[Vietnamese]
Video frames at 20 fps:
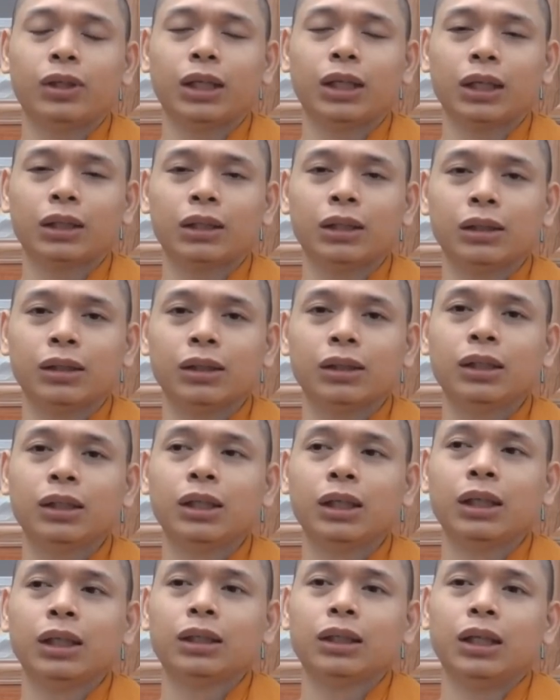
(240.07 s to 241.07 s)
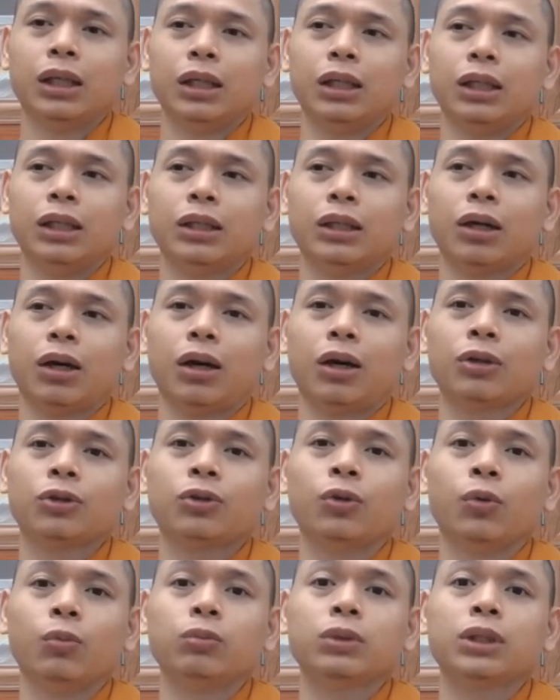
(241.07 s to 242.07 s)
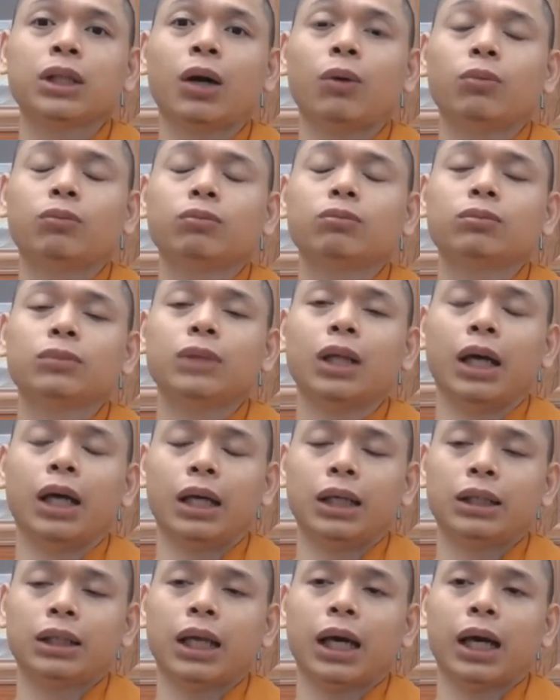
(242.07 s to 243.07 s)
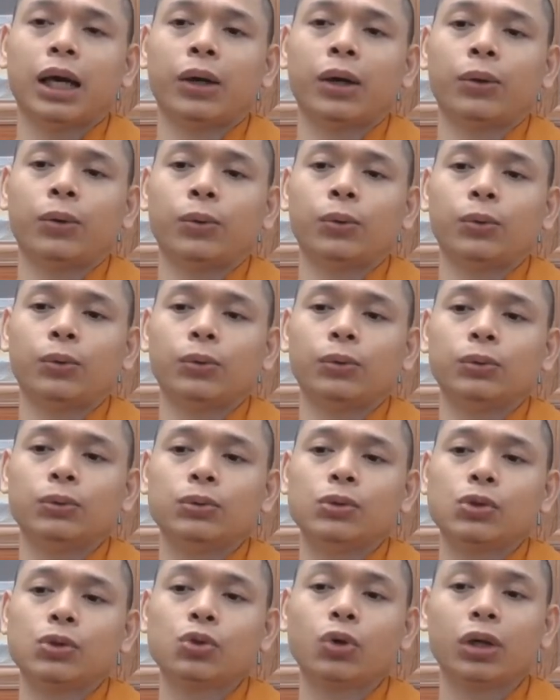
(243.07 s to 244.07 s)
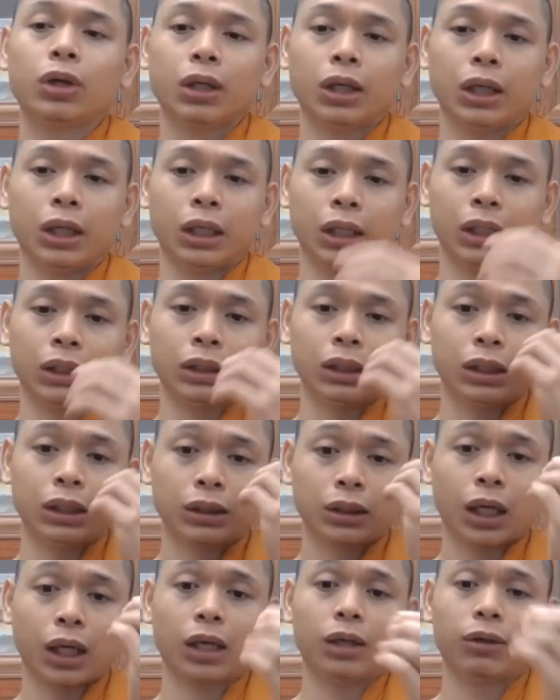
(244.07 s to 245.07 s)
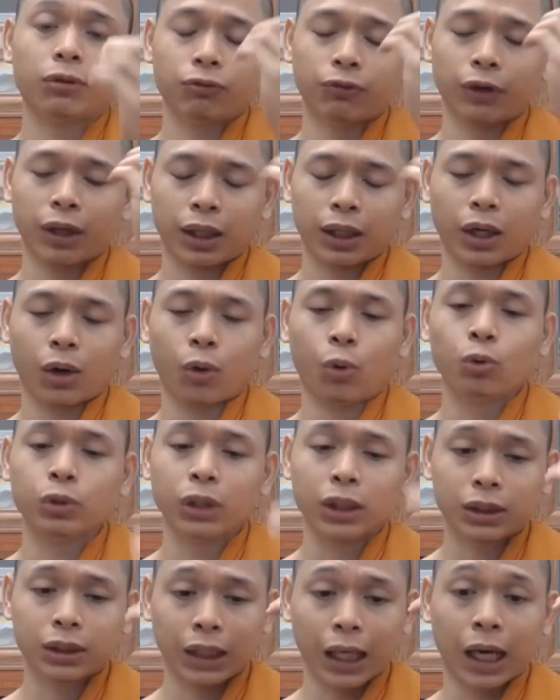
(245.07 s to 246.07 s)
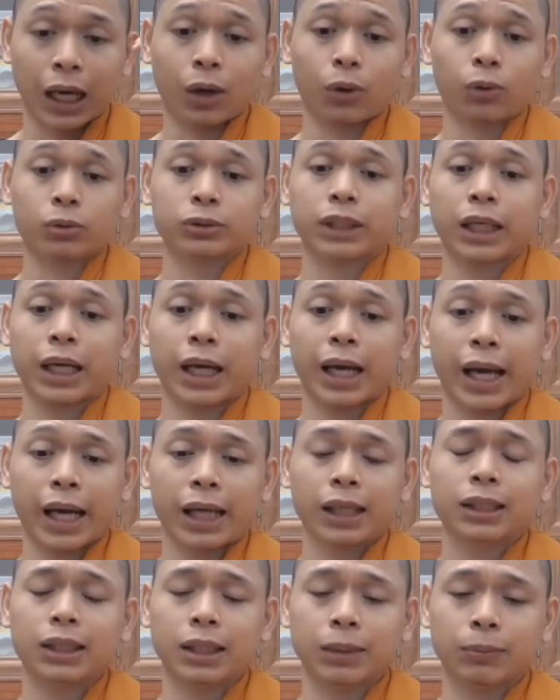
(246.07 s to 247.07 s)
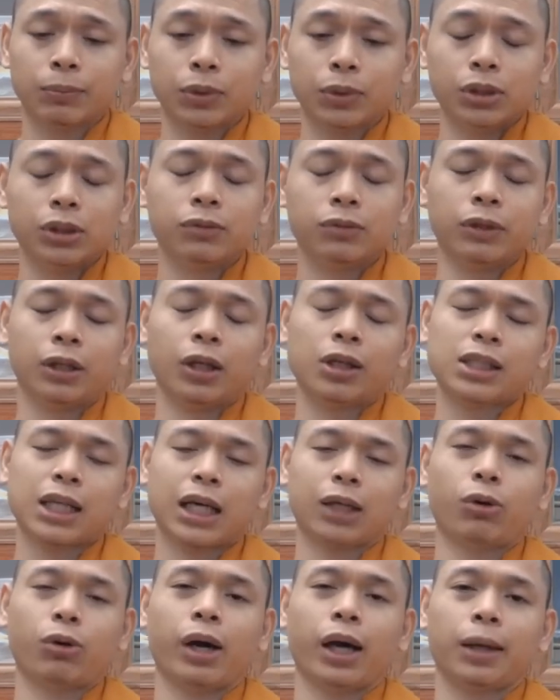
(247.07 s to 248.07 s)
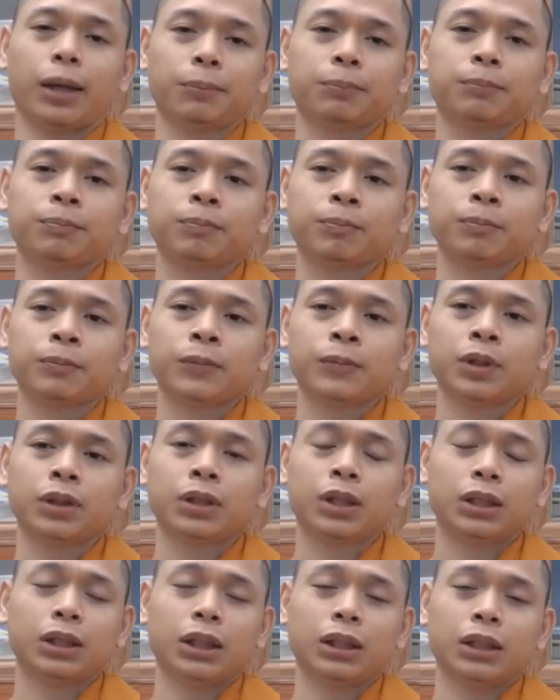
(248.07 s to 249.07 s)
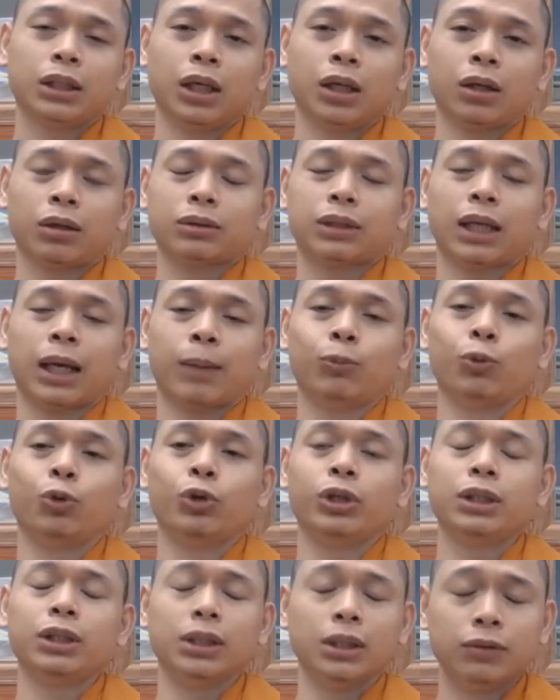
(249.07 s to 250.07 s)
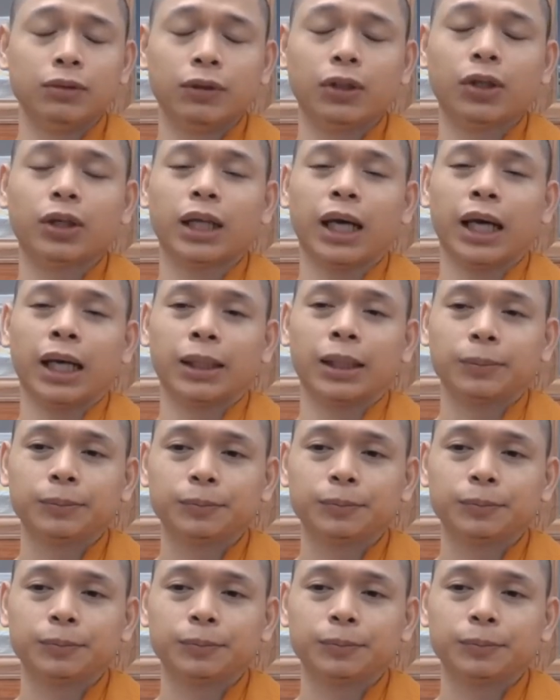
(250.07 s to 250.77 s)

chăng nữa thì nó cũng không thể nào xuất hiện nơi thân và khẩu để tạo ra ác nghiệp đưa vị đó xa đọa tức là nhờ có tạm quý giữ vị đó lại